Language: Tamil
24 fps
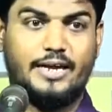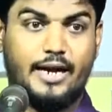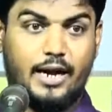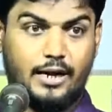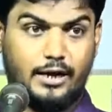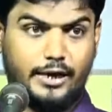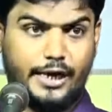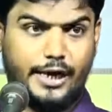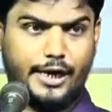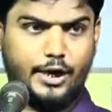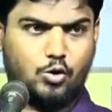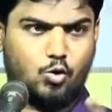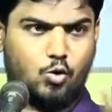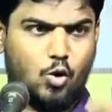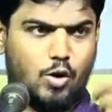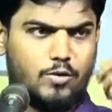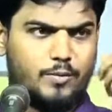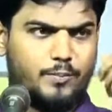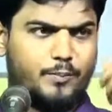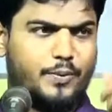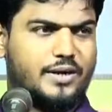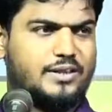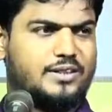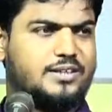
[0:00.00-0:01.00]
என்னை
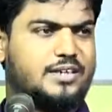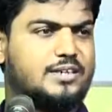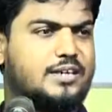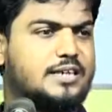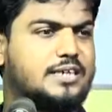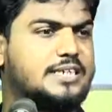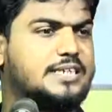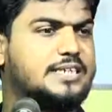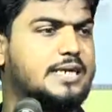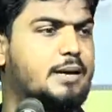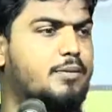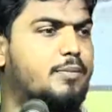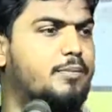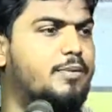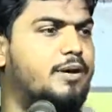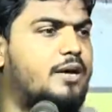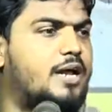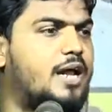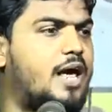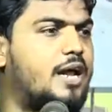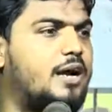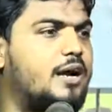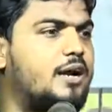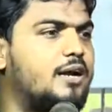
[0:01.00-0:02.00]
கோபப்படுத்தியதற்கு சமம்
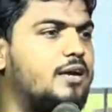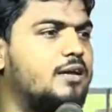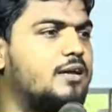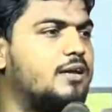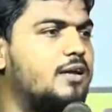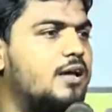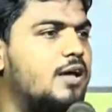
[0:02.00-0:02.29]
என்றார்கள்